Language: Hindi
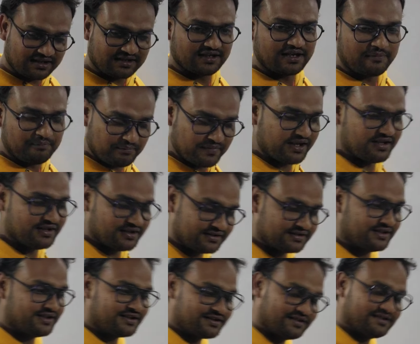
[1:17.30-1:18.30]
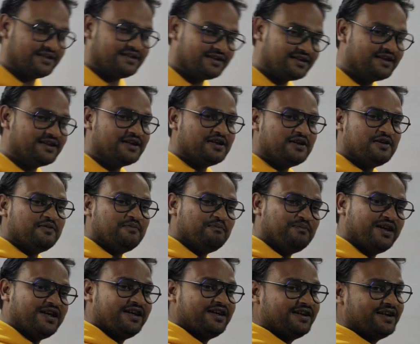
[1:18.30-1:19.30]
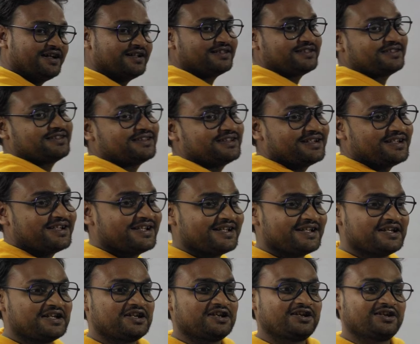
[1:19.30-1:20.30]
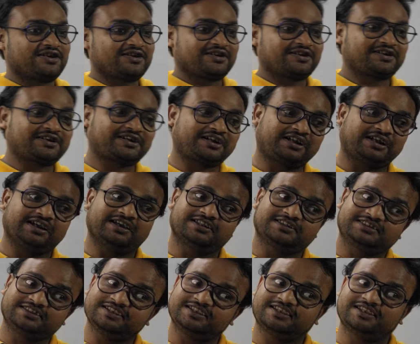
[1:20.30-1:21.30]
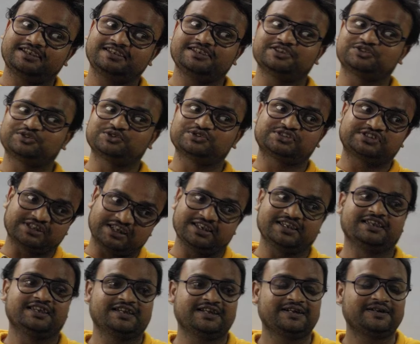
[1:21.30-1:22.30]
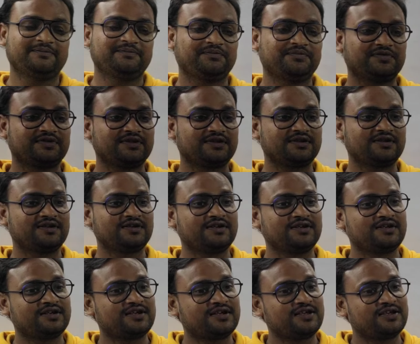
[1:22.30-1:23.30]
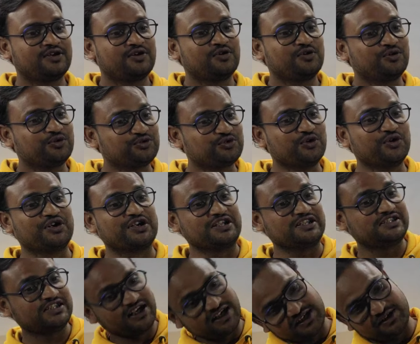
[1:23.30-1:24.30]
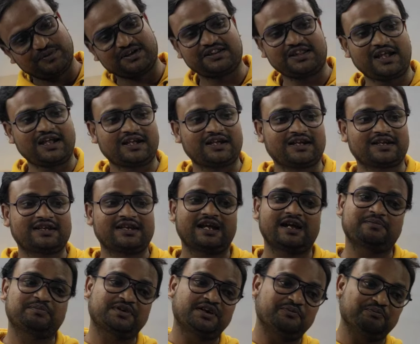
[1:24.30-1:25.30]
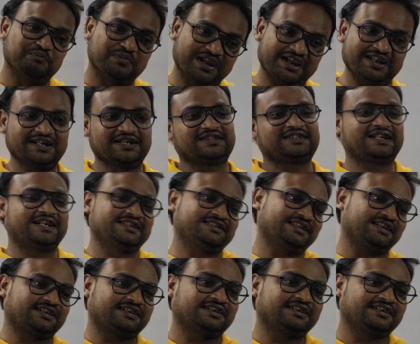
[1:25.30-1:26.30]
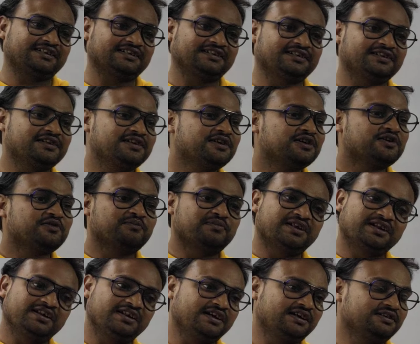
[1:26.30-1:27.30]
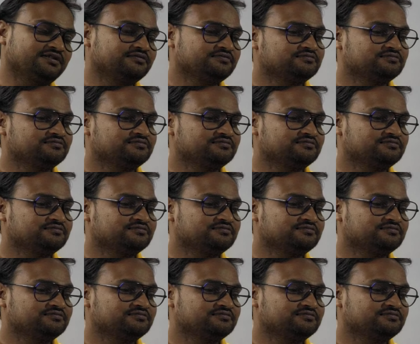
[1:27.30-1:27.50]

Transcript: हैं कि आप मेहनत करते हैं मेहनत करते हैं ये तो सही है वो तो रिजल्ट बताएगा कि आपका मेहनत कैसा कर रहे हैं वरना